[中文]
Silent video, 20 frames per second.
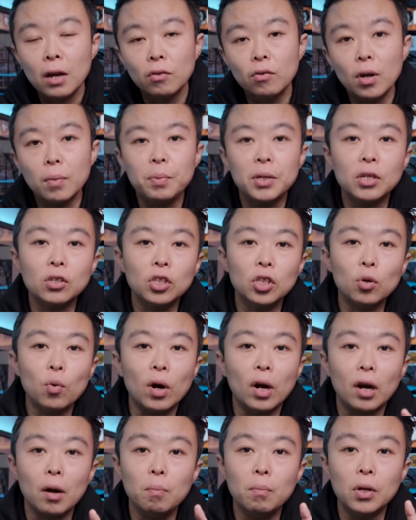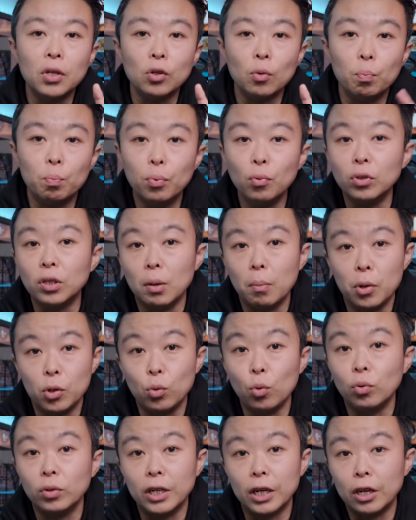因为平时我根本就不怎么
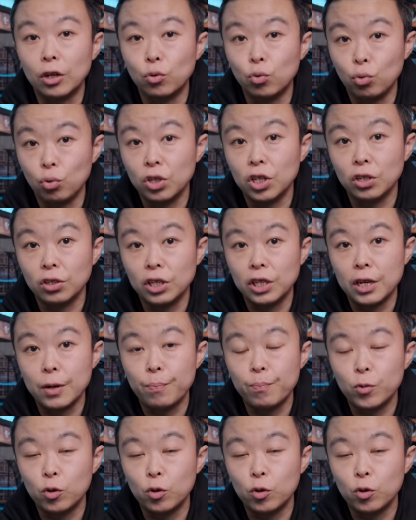用这个取景器，